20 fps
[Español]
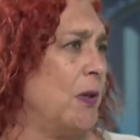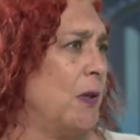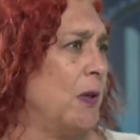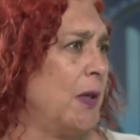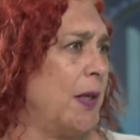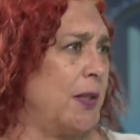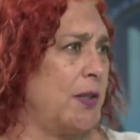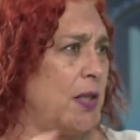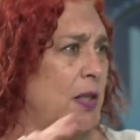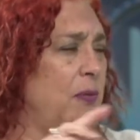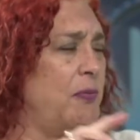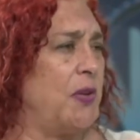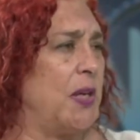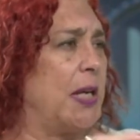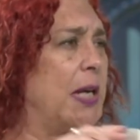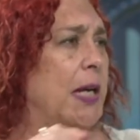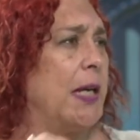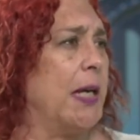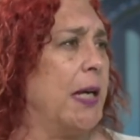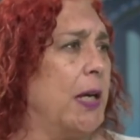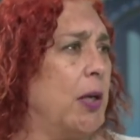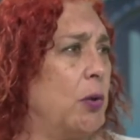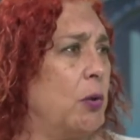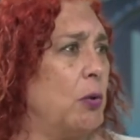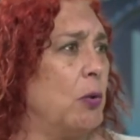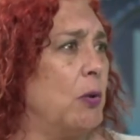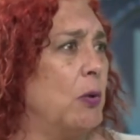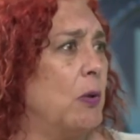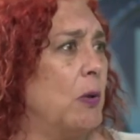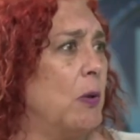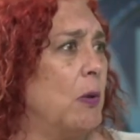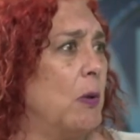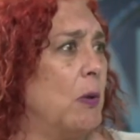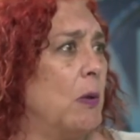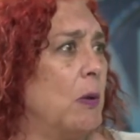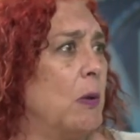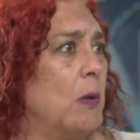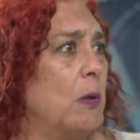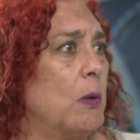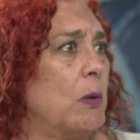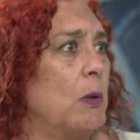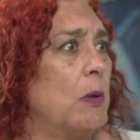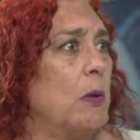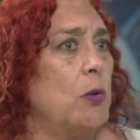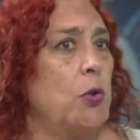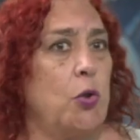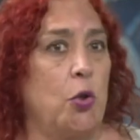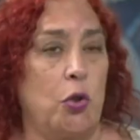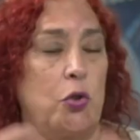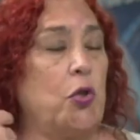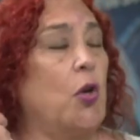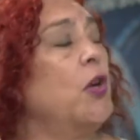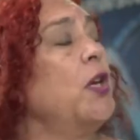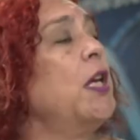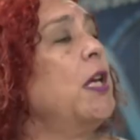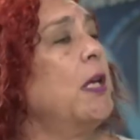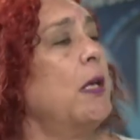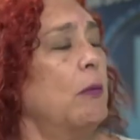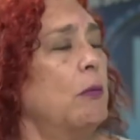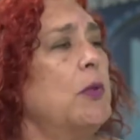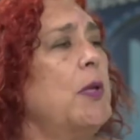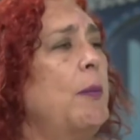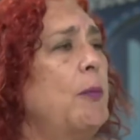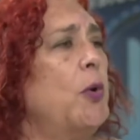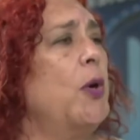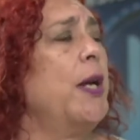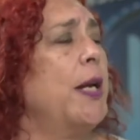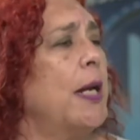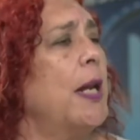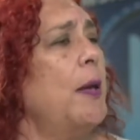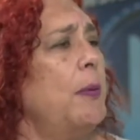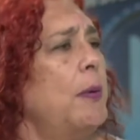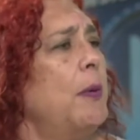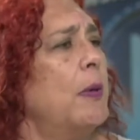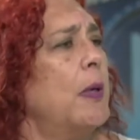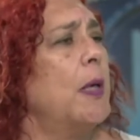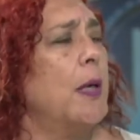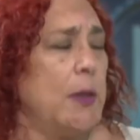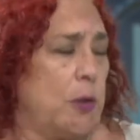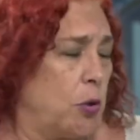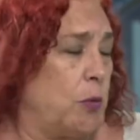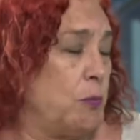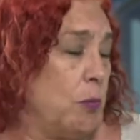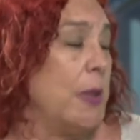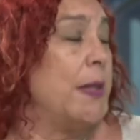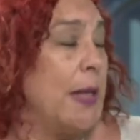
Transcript: ¿Qué significa esto? yo soy una mujer eh,